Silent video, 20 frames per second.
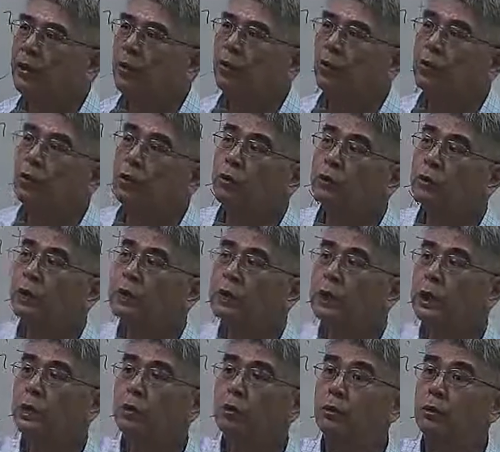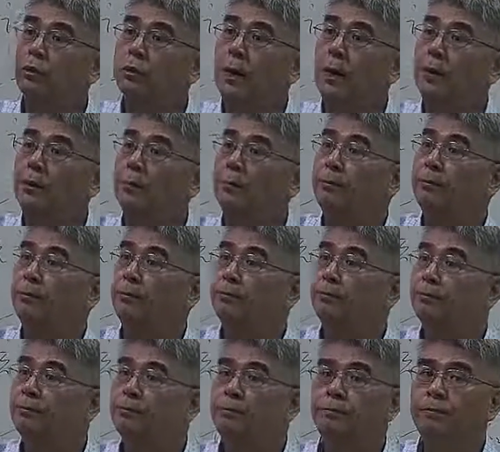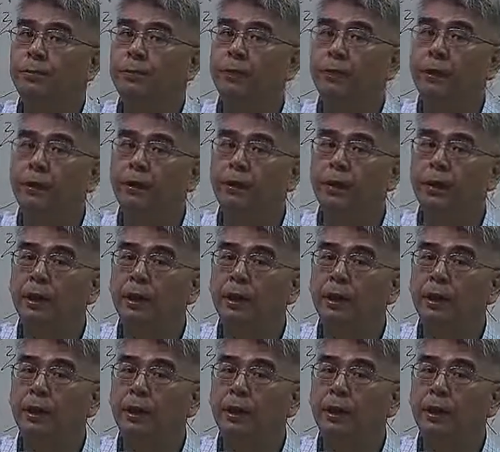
五六千家都能摆，对不对？